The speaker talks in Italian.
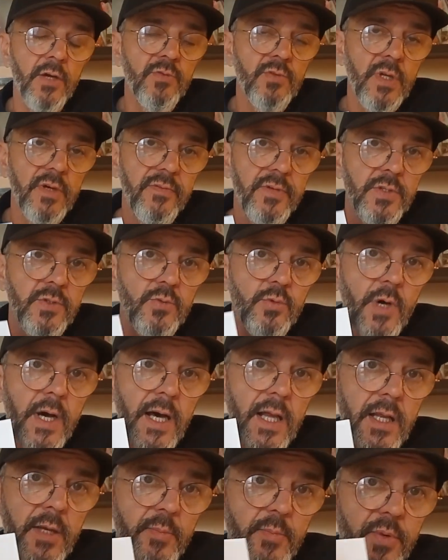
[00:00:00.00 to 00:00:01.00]

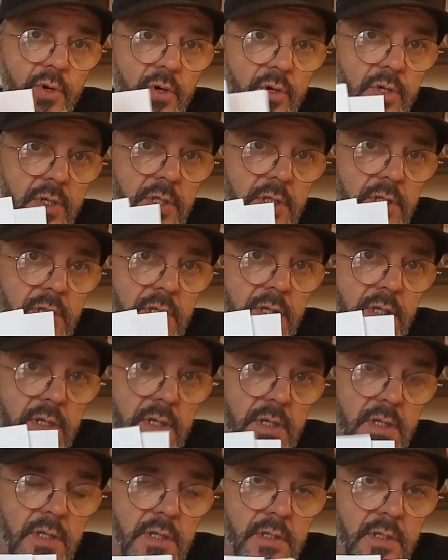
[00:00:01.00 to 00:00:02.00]
un'eventuale poi,
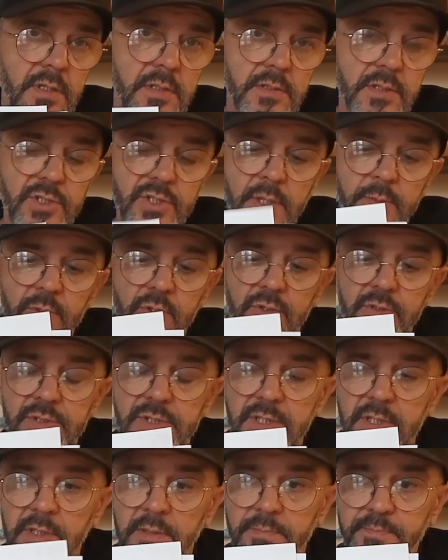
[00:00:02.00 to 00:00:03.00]
eh, diciamo
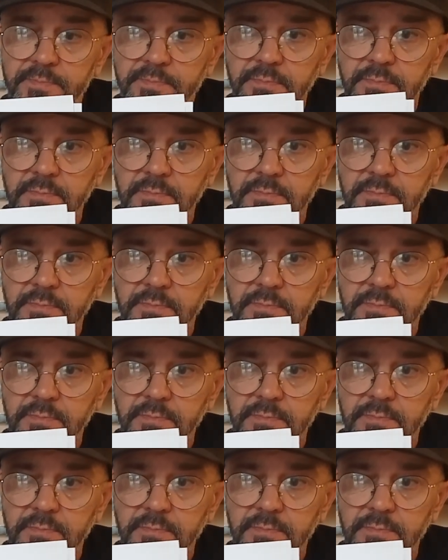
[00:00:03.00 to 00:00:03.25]
così,